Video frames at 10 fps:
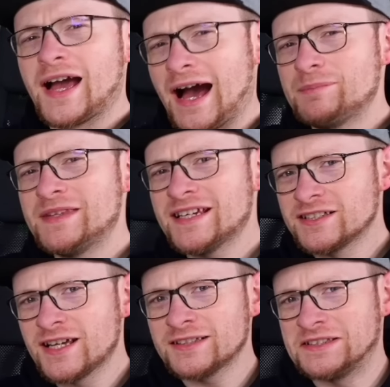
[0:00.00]
Habt ihr
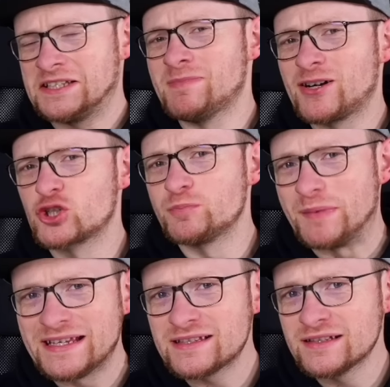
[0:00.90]
gedacht, ich mache
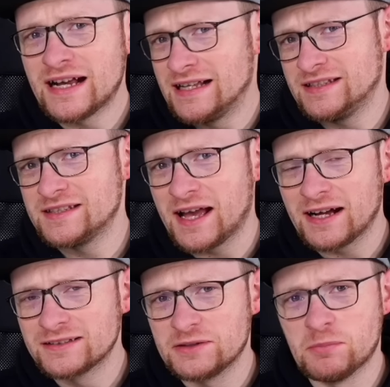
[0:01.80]
Späße, als ich
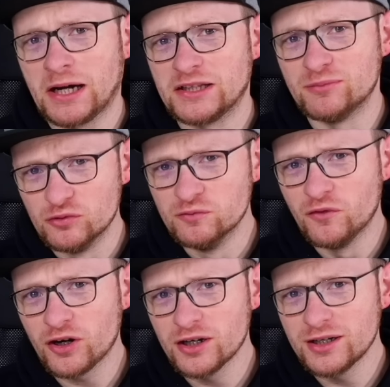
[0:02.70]
sagte, ich mache eine
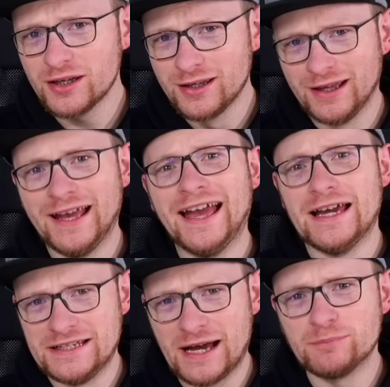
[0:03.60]
Blumenwoche?
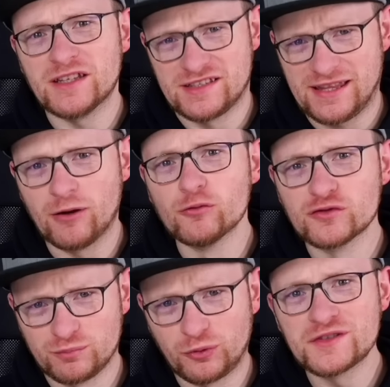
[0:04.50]
Ich habe das
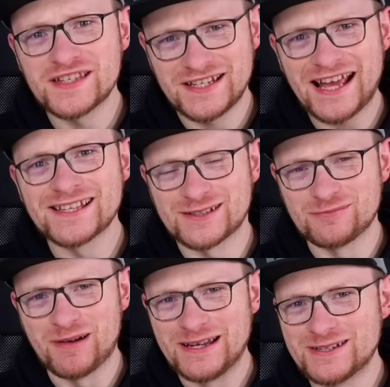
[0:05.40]
1000% ernst
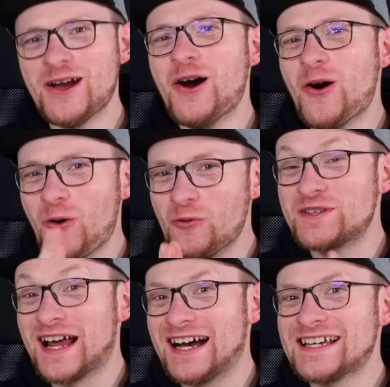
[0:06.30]
gemeint. Und
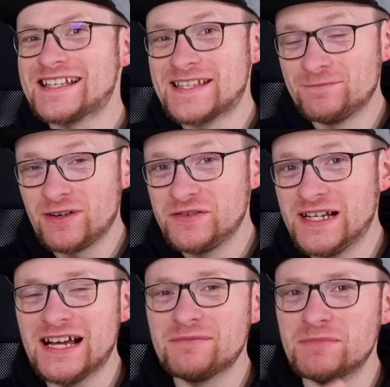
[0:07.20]
da sind wir
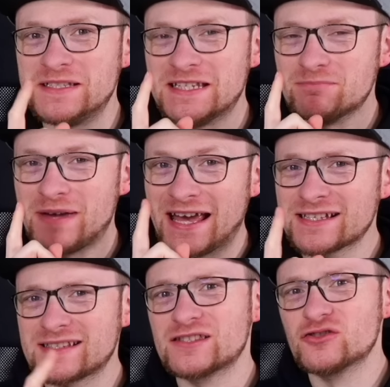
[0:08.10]
wieder mit dem
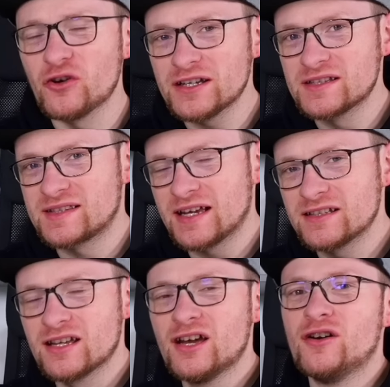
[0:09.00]
ersten neuen
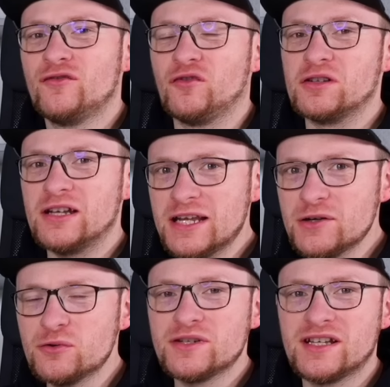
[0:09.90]
Set von
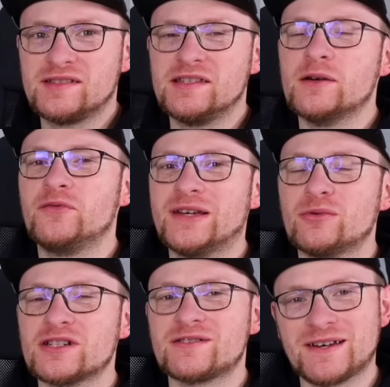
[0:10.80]
Lego jetzt hier im
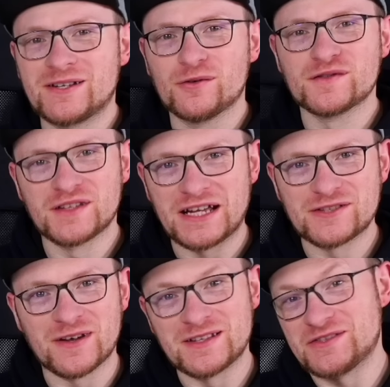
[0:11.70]
Februar
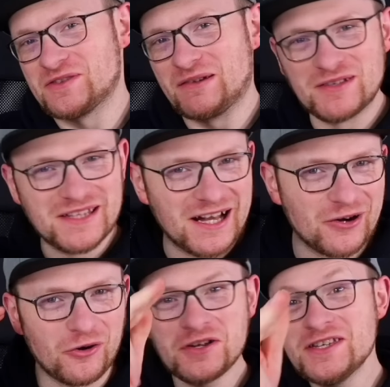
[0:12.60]
2023. Und damit
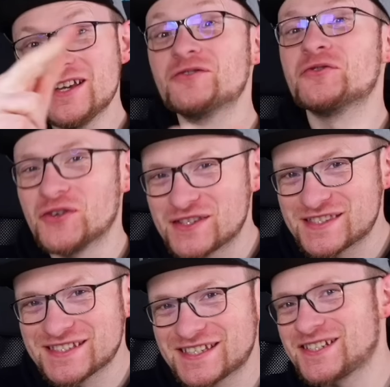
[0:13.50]
ahoi ihr
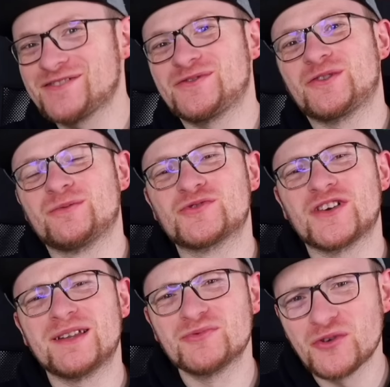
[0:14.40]
Küstenkinder, willkommen zu
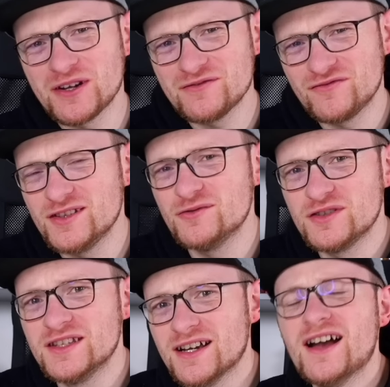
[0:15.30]
einem neuen Video
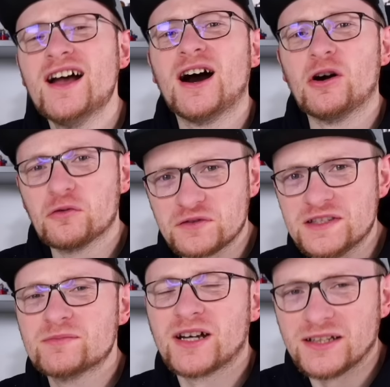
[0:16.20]
hier auf
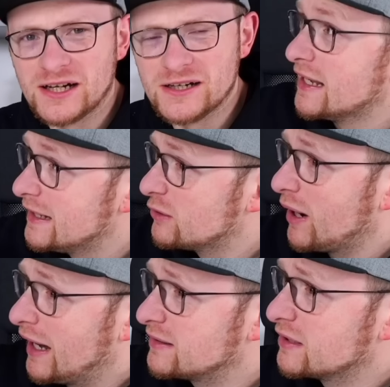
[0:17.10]
diesem Kanal. Lego
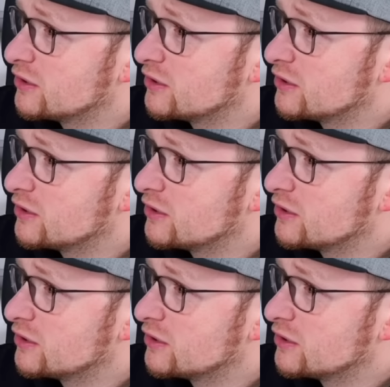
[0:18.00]
hat